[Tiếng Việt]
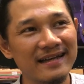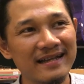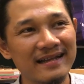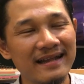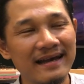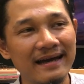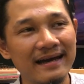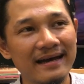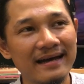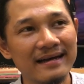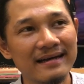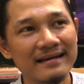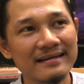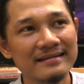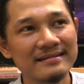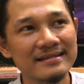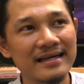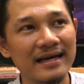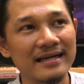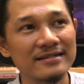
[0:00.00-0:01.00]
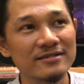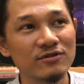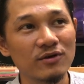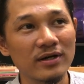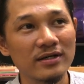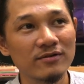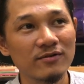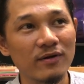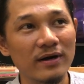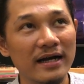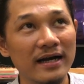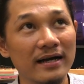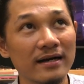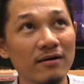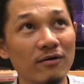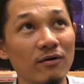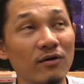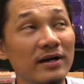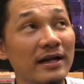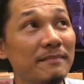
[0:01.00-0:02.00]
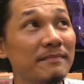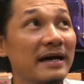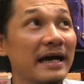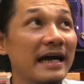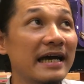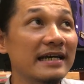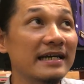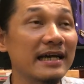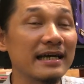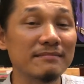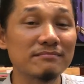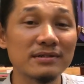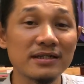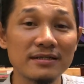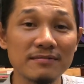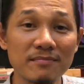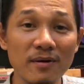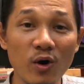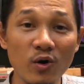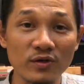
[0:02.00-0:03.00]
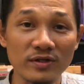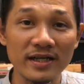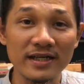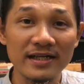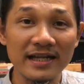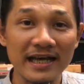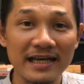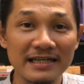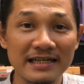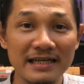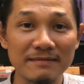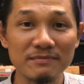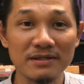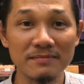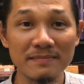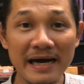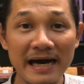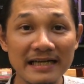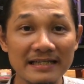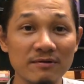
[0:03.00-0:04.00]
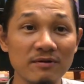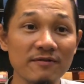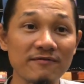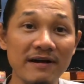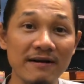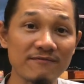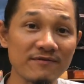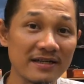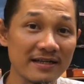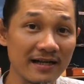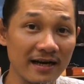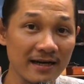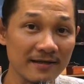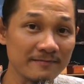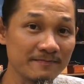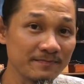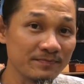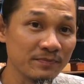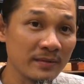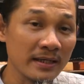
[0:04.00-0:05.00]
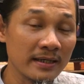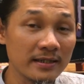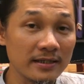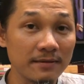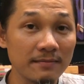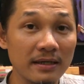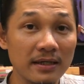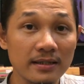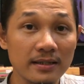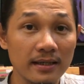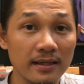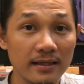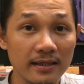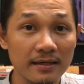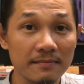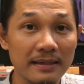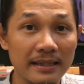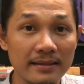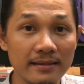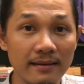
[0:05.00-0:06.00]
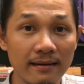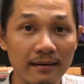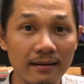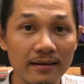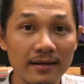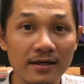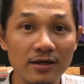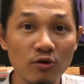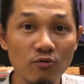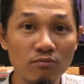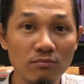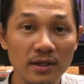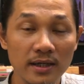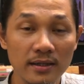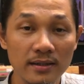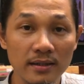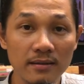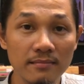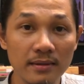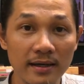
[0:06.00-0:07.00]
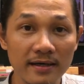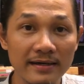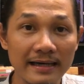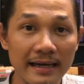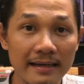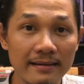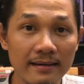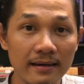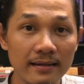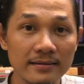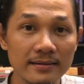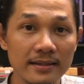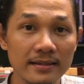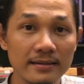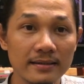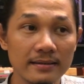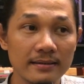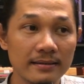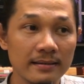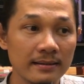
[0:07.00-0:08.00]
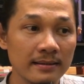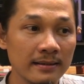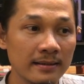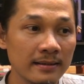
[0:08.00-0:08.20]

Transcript: này đã sản xuất khoảng độ năm 2011 đến 2013 trong cái phạm vi đó nhưng mà ờ, các bạn nhớ là lúc mà nó mới ra đời thì